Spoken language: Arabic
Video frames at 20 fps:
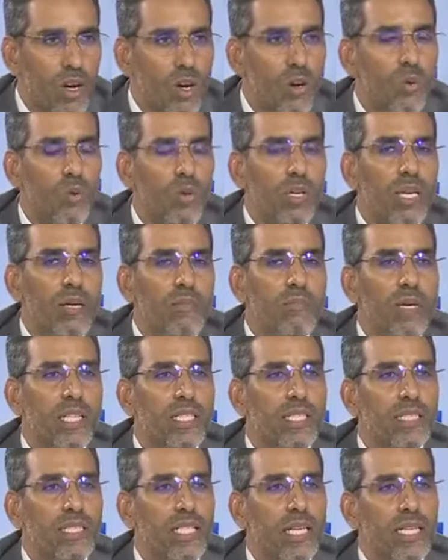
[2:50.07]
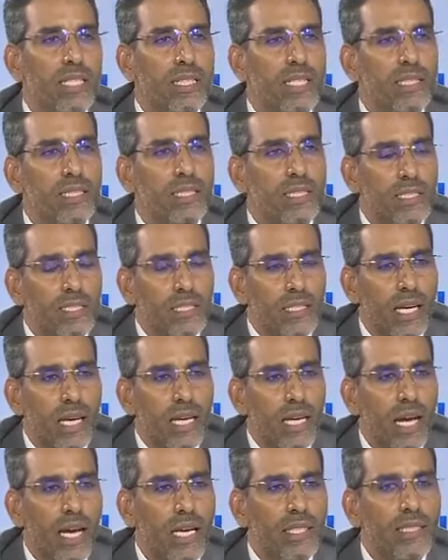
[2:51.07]
ولين بدأت أيضا
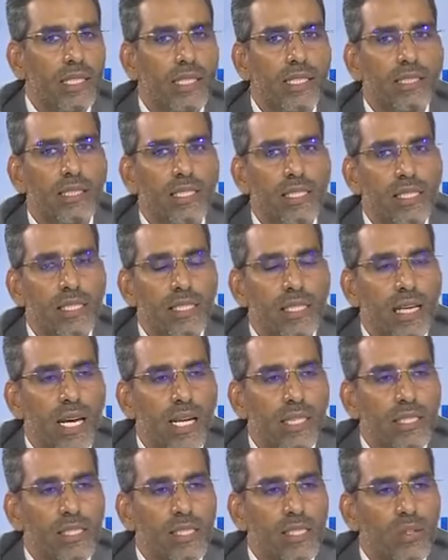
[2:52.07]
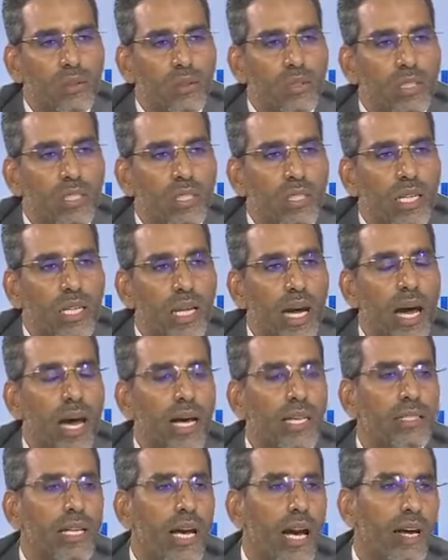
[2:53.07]
تشتغل عندنا التسجيلات الصوتية
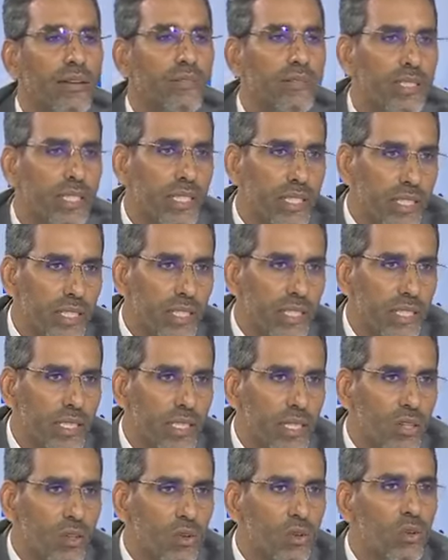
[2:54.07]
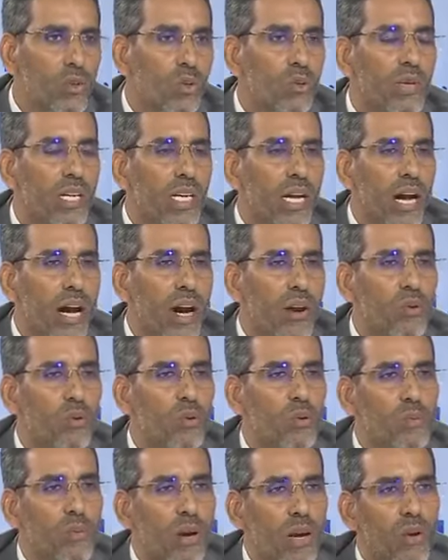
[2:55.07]
الأعضاء فيها وهم
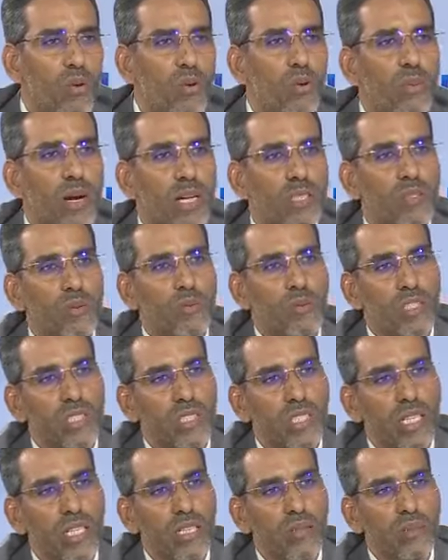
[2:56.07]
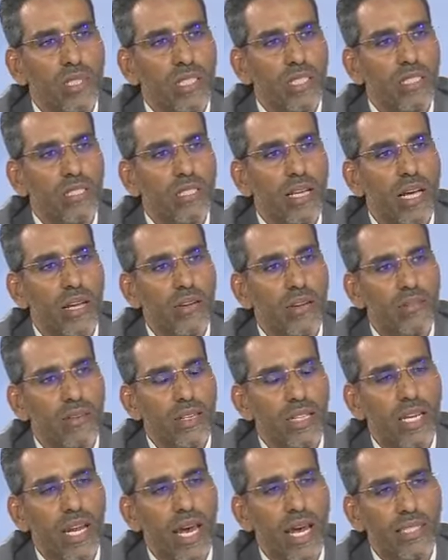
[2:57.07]
يحاولوا يبرعوا بعض المتهمين في آه،
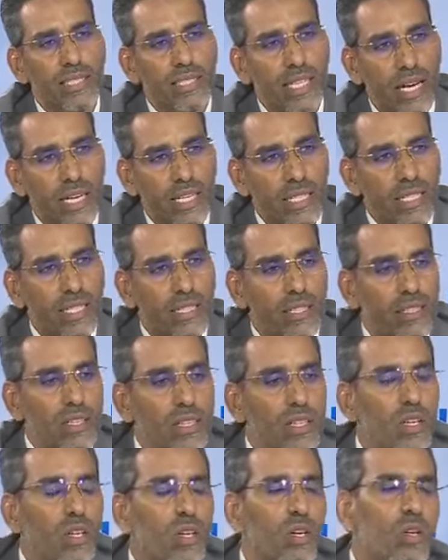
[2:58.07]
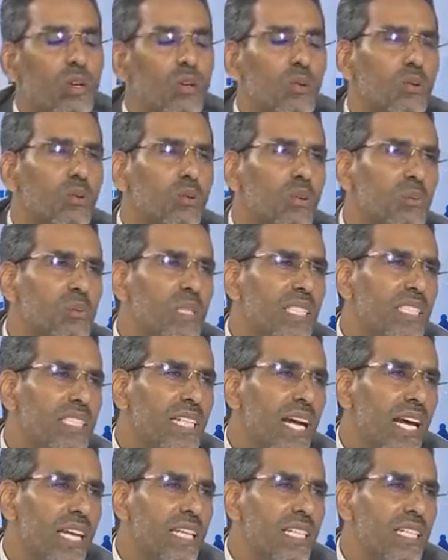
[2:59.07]
أثناء التحقيق
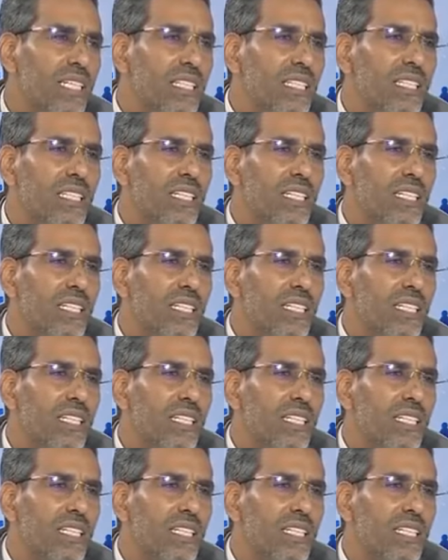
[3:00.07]
وبالتالي